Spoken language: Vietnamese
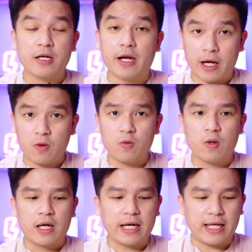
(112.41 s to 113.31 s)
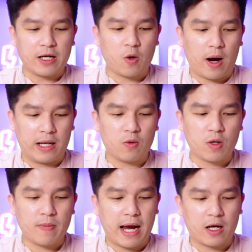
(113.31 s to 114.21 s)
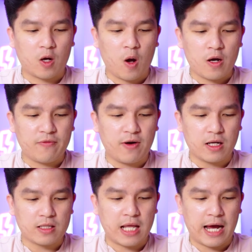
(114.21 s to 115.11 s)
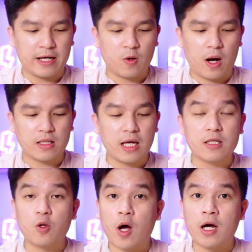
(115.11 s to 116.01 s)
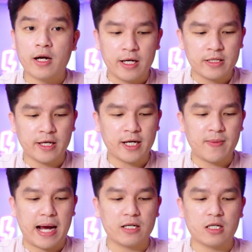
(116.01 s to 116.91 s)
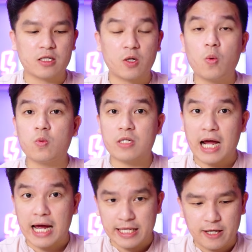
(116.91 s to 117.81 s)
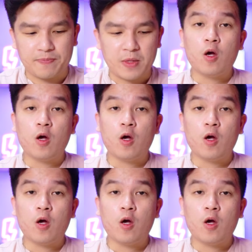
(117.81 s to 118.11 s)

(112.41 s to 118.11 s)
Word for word: Nếu cái tài khoản của các bạn có cái phần tài khoản thanh toán ở đây thì các bạn được rút ra nha.